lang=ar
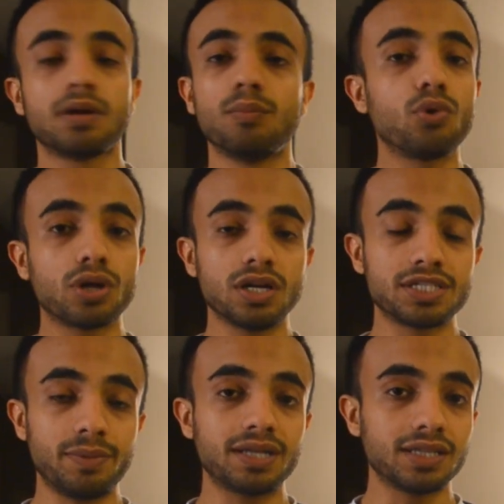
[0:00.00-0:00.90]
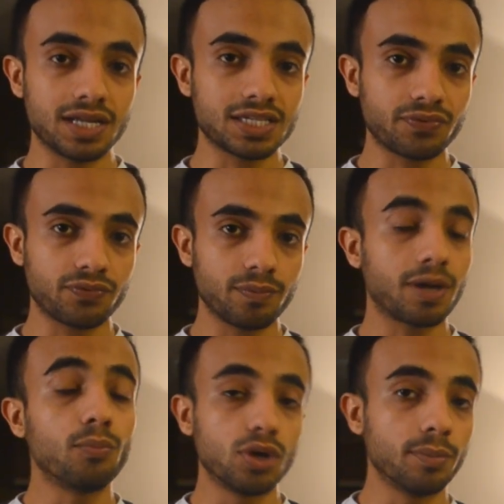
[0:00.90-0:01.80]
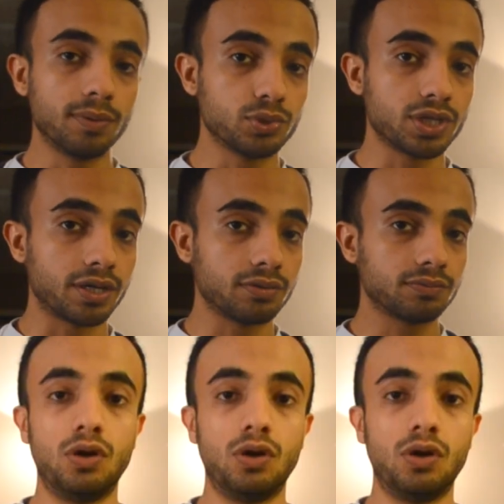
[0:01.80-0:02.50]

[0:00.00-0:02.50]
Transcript: مو كل الجامعات للاسف مقبوله من الوزاره